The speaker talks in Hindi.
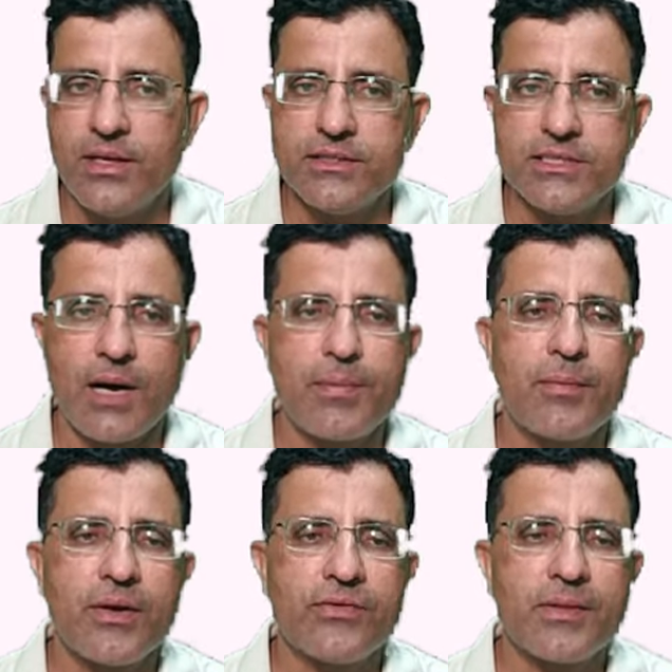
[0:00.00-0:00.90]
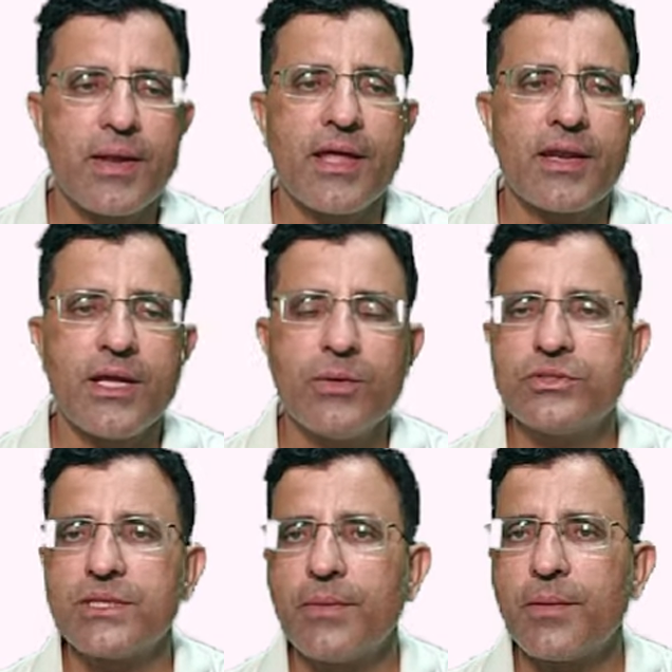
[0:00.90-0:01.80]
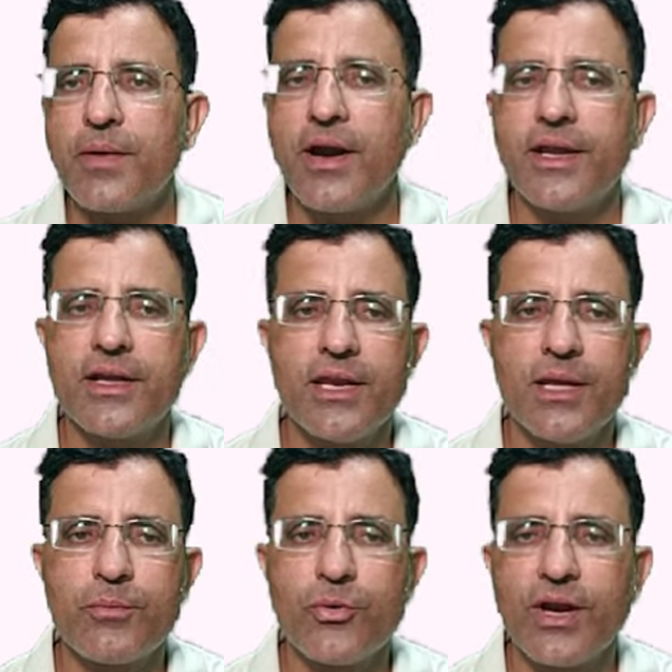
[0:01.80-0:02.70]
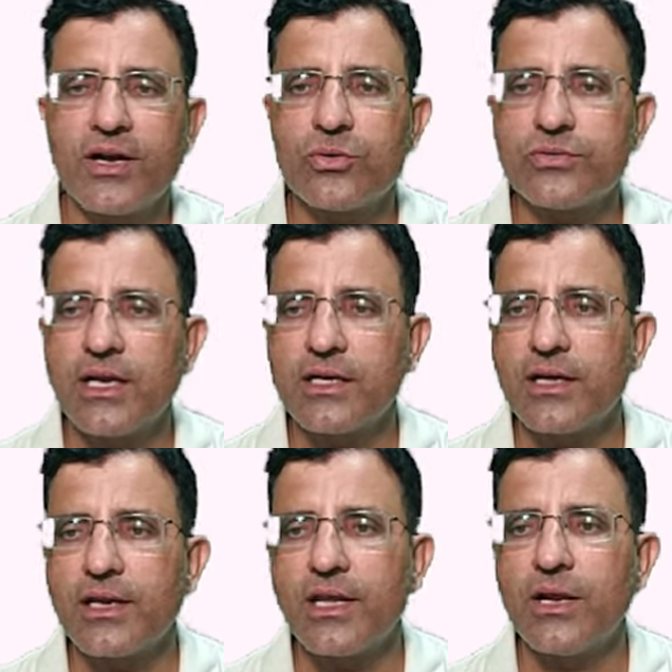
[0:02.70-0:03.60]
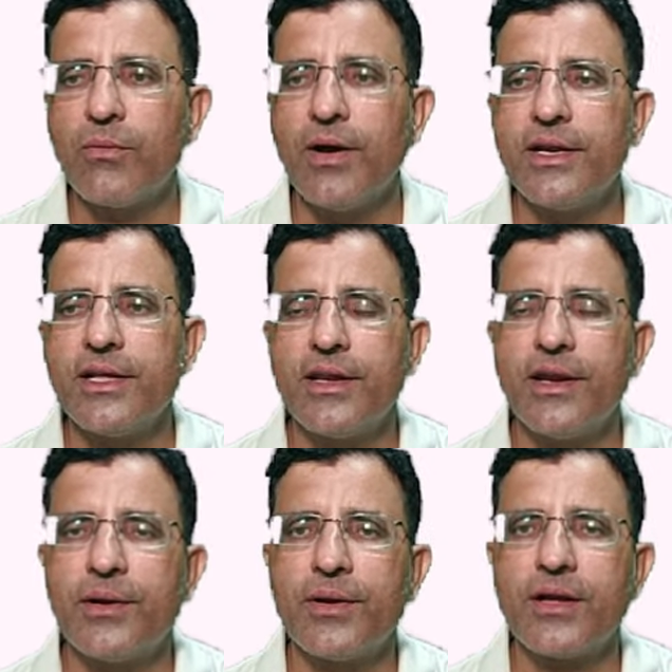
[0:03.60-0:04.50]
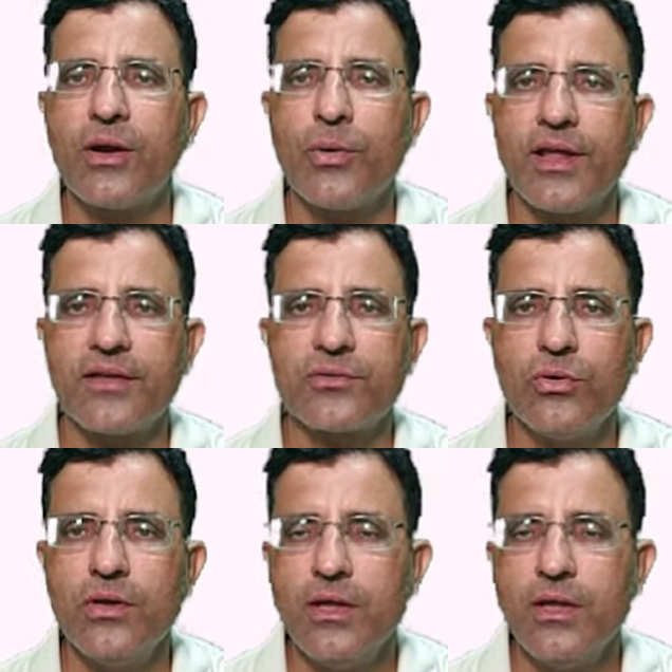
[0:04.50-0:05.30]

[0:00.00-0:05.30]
जहाँ पर अपने सप्लायर का इन्वॉइस नंबर पार्टी का नेम प्रोडक्ट को सिलेक्ट करके क्वांटिटी रेट वगैरह और टैक्स को